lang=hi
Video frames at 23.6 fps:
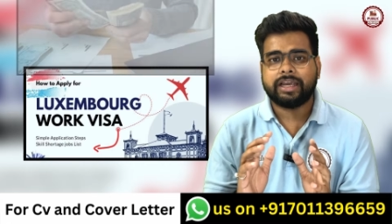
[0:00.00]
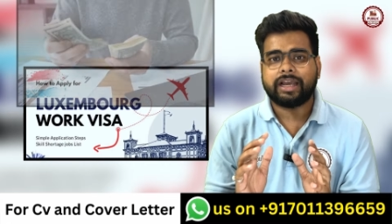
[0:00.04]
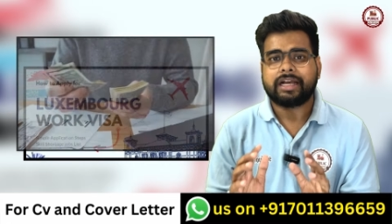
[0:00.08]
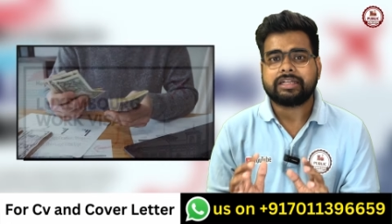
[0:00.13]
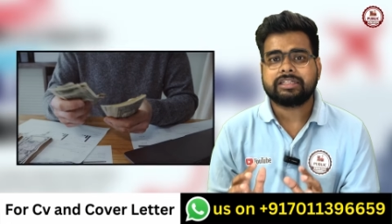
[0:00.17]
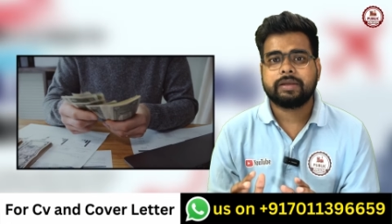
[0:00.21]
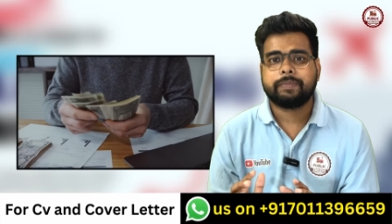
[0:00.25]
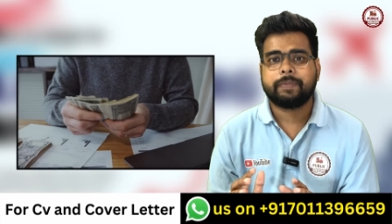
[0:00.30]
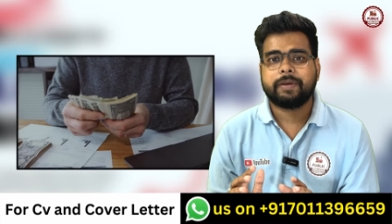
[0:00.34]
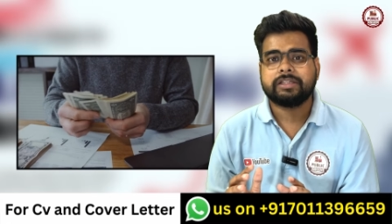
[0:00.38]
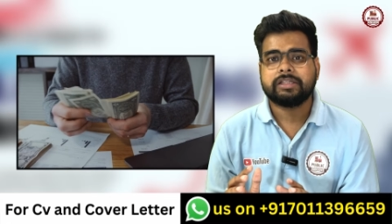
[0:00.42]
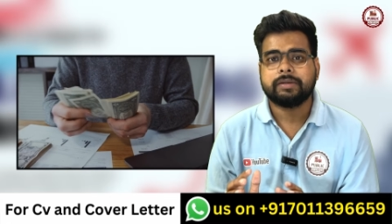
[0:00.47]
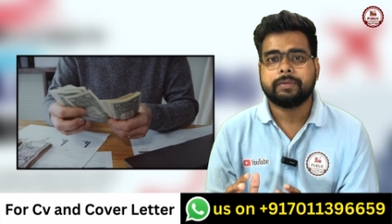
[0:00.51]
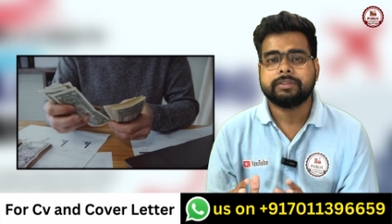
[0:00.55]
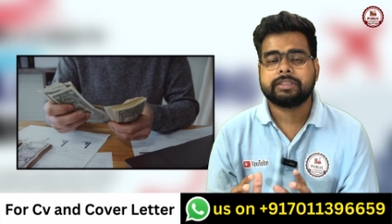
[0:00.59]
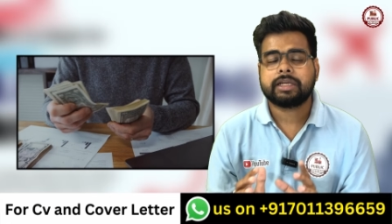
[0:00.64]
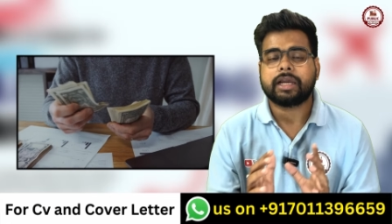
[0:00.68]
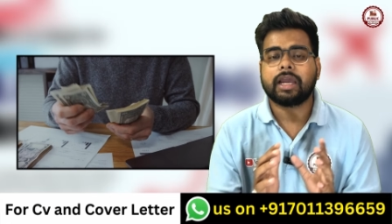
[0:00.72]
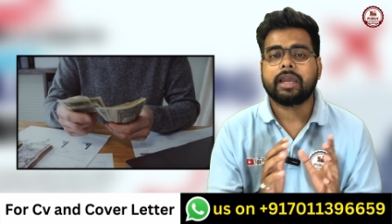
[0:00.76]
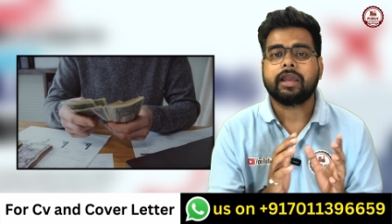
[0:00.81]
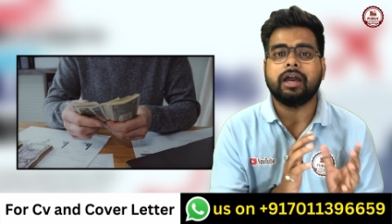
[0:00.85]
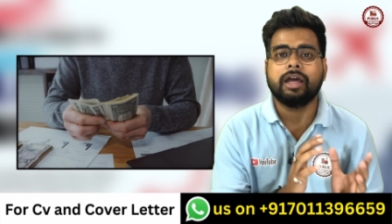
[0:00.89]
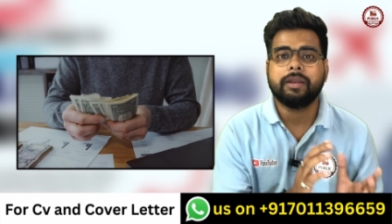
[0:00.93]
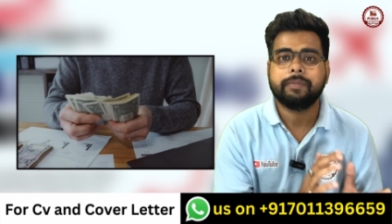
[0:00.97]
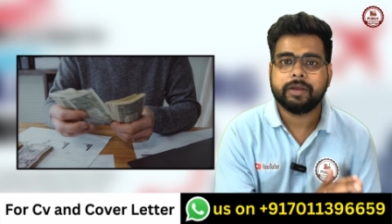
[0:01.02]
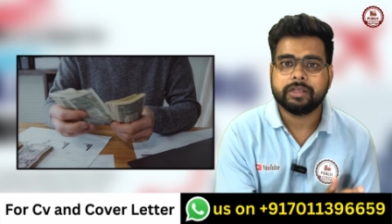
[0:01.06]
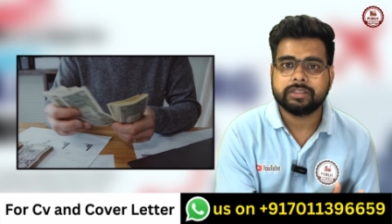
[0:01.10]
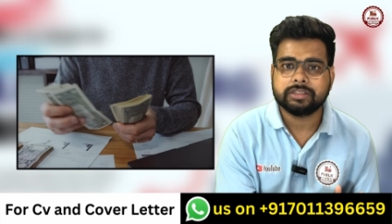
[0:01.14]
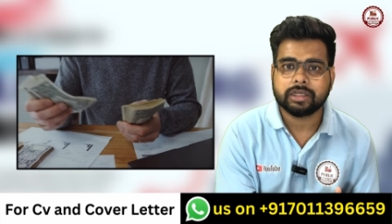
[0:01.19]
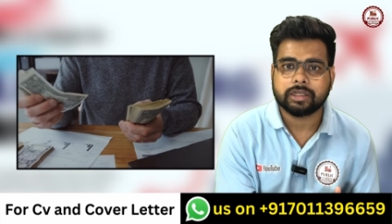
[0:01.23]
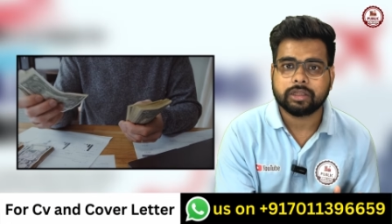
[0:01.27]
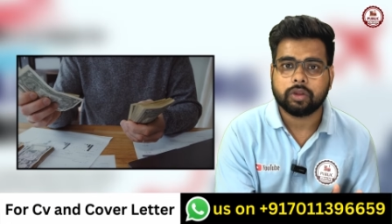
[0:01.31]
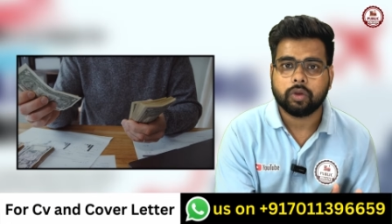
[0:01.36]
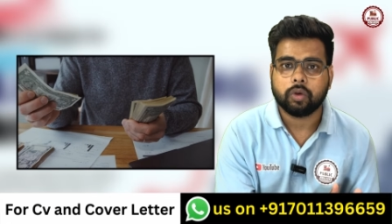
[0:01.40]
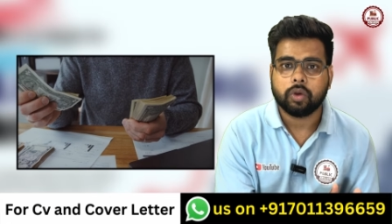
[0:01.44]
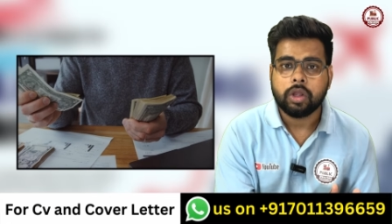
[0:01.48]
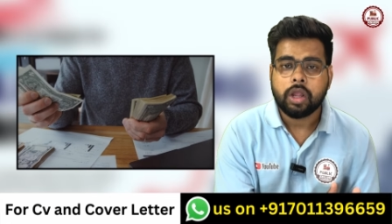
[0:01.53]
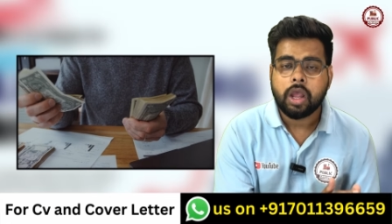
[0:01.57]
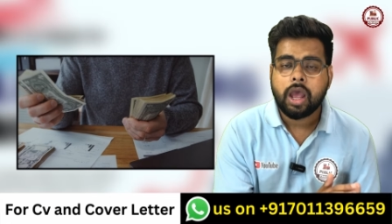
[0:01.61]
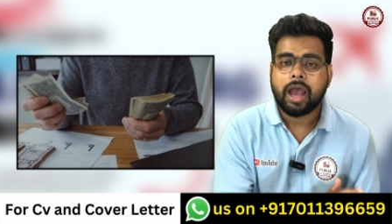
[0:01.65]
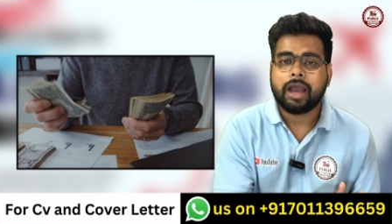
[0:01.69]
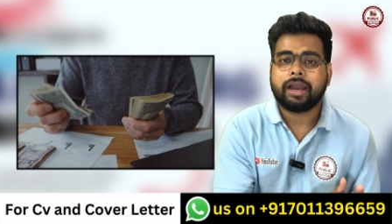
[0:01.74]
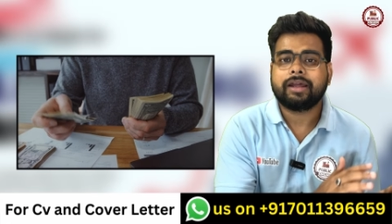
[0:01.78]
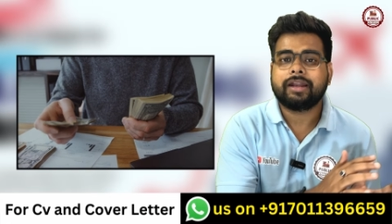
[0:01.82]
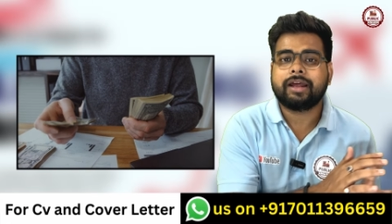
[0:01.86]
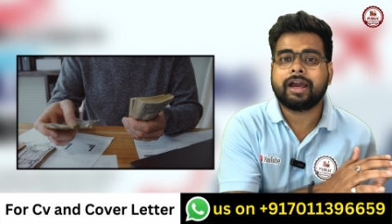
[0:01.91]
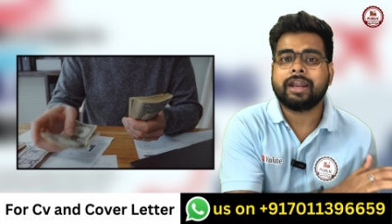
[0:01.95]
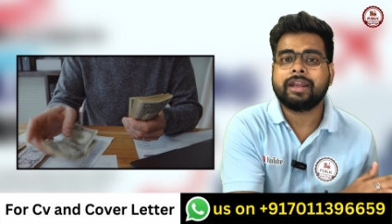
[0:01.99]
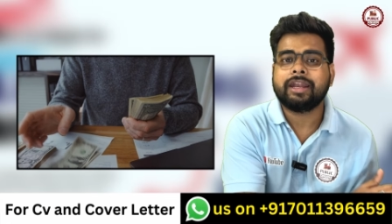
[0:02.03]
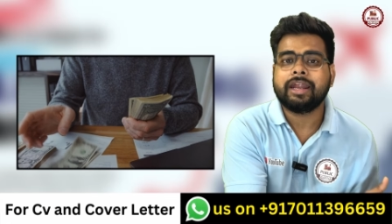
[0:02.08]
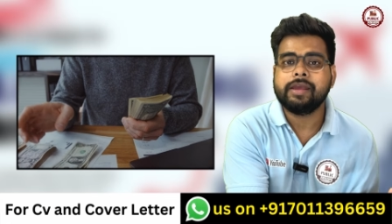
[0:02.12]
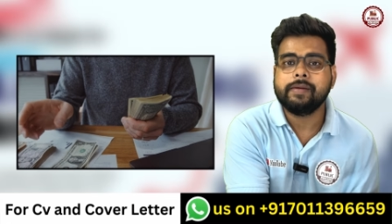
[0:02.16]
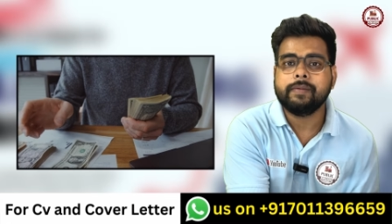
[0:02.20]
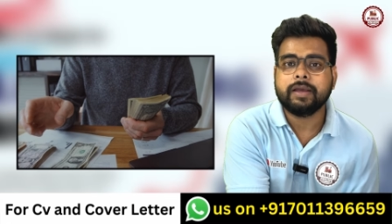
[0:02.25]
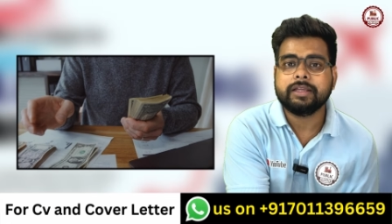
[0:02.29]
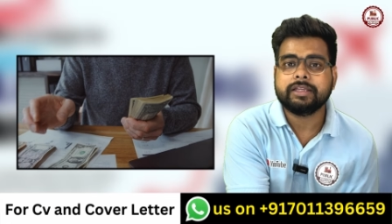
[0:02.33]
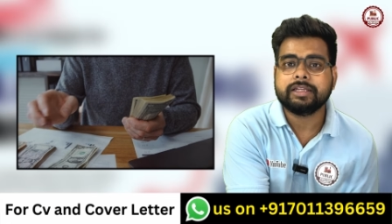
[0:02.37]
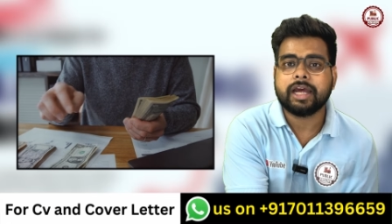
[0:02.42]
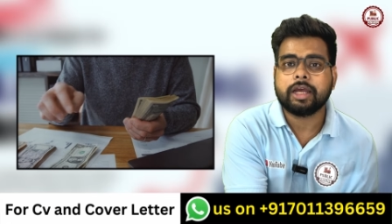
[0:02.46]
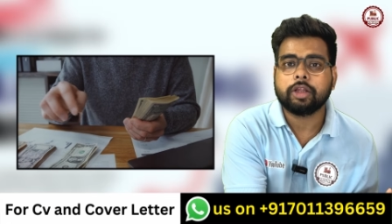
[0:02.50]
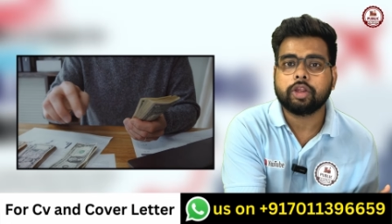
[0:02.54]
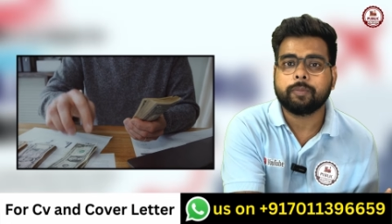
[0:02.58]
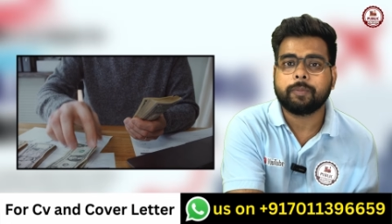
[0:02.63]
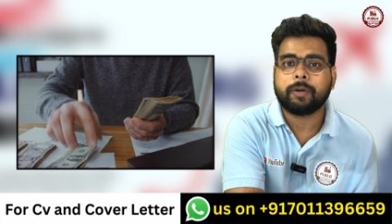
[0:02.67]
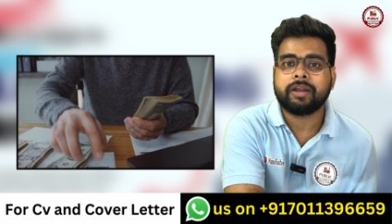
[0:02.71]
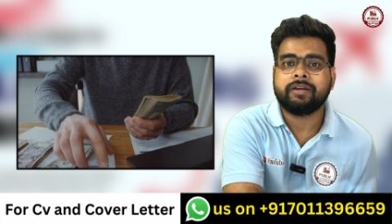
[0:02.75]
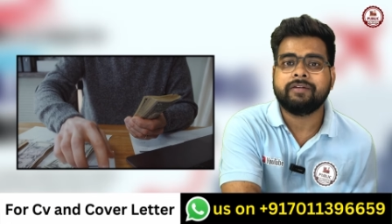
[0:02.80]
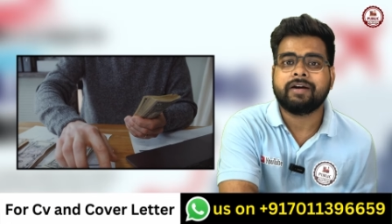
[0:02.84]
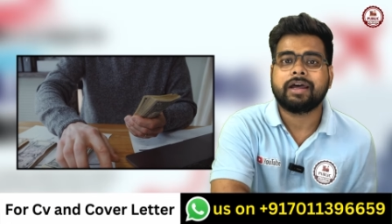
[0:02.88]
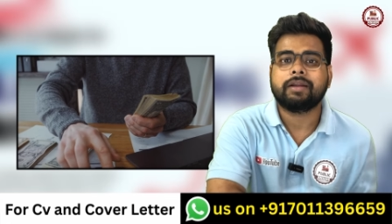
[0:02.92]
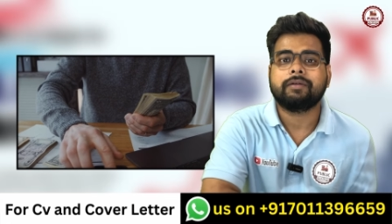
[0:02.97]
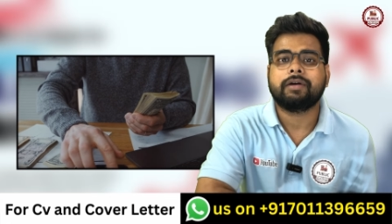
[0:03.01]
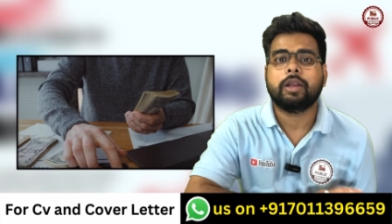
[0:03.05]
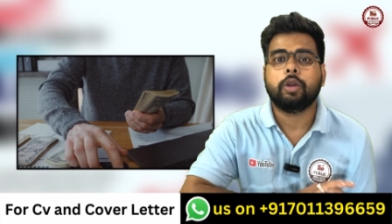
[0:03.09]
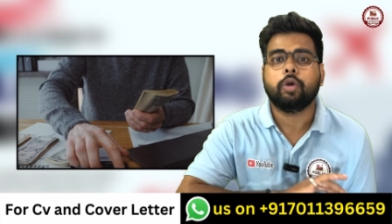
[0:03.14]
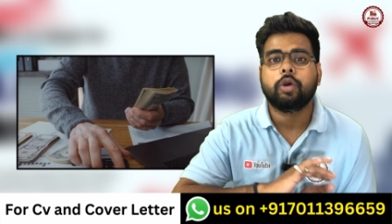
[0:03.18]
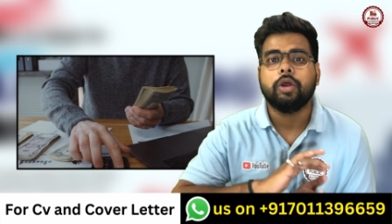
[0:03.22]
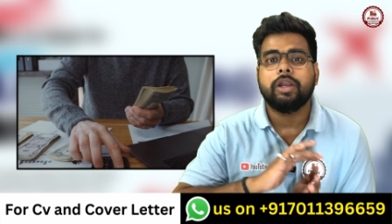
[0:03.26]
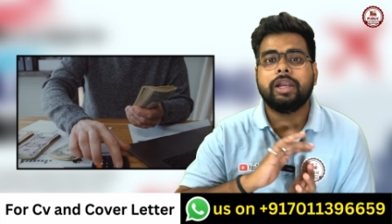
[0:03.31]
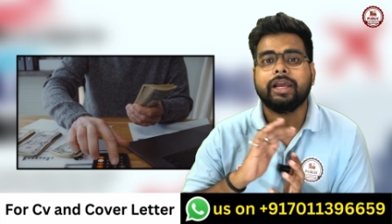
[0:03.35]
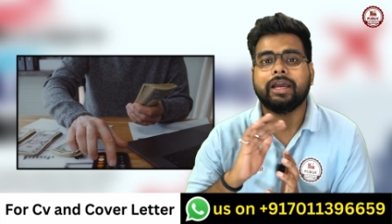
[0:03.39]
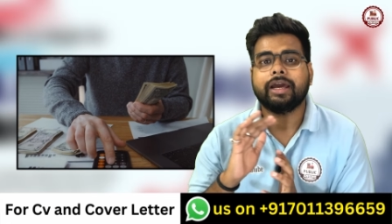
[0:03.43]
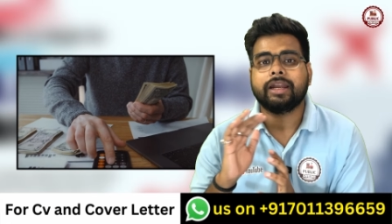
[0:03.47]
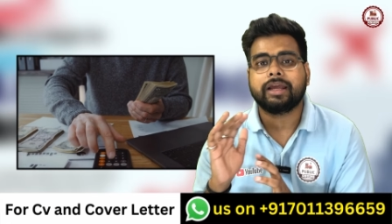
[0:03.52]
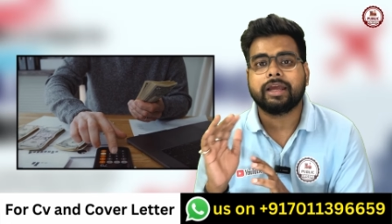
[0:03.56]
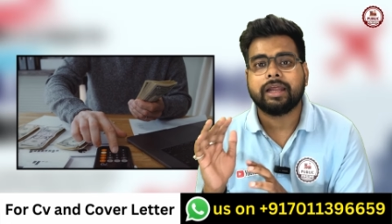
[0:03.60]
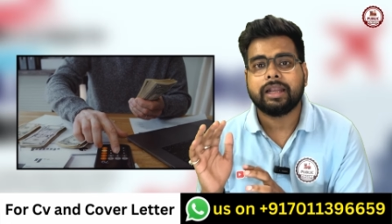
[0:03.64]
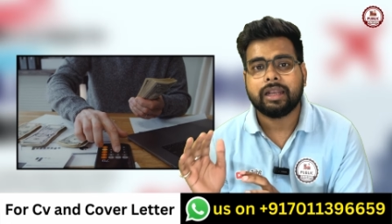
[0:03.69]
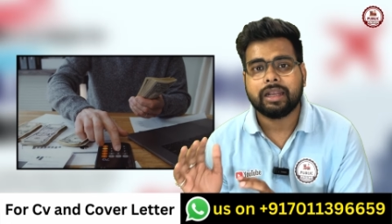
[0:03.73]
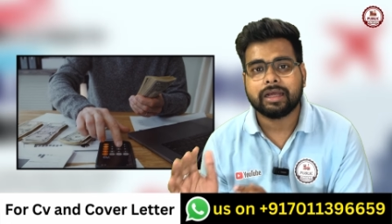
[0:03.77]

खासे पैसे बचा के घर भेज सकते हो अगर घर नहीं भेजना है तो परिवार वालों को लेकर के